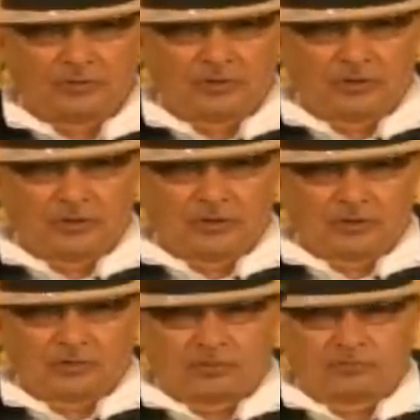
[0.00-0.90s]
うん、
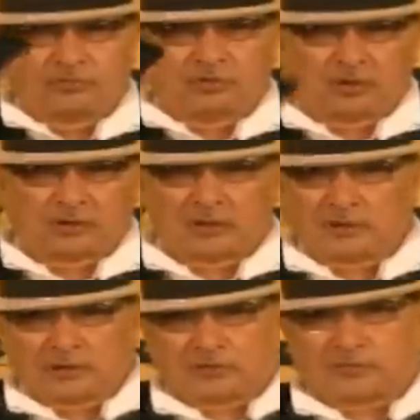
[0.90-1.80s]
こいつらが
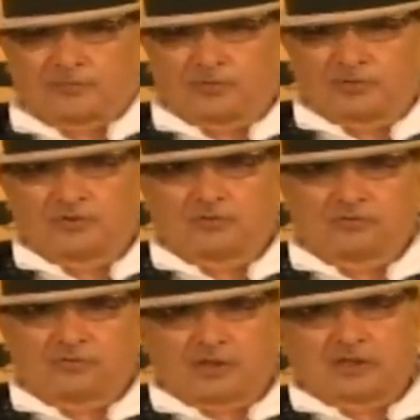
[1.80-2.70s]
何だと、
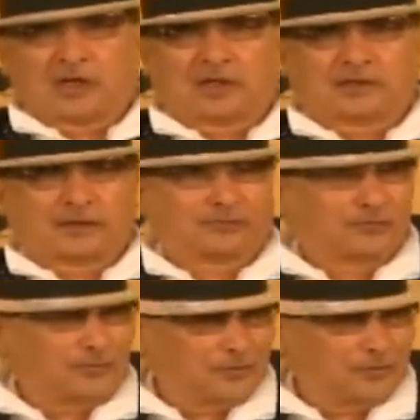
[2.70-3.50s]
ポロシェンコ裏切りやがったと。